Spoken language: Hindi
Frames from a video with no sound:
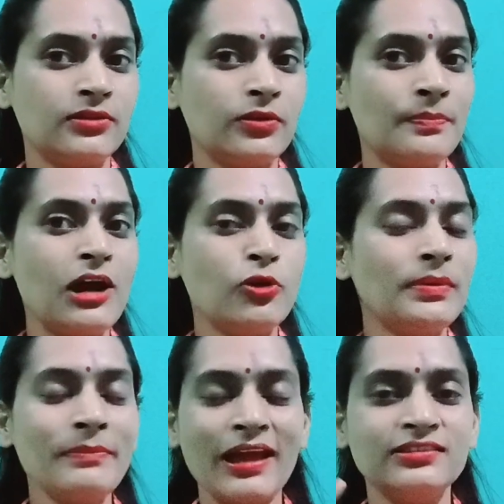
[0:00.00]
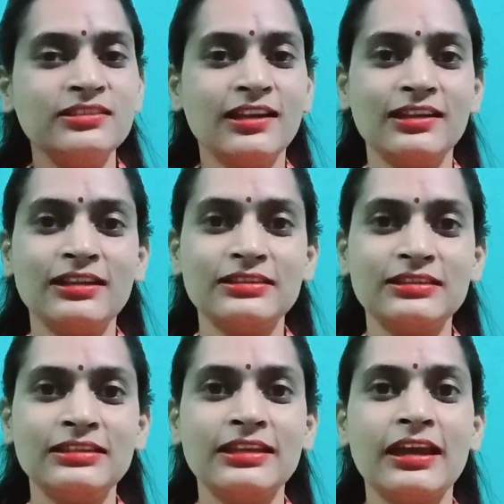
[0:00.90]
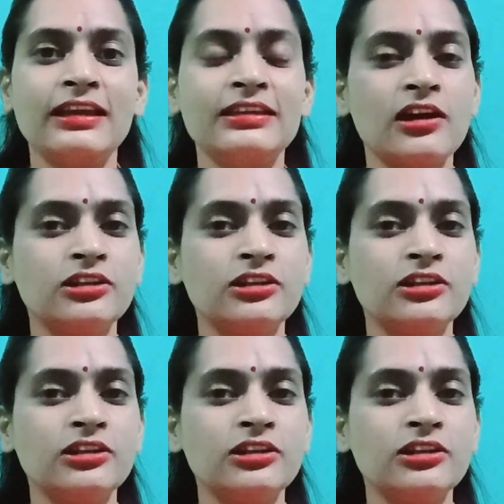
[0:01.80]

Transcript: बालों पे मेहंदी नहीं लगती है या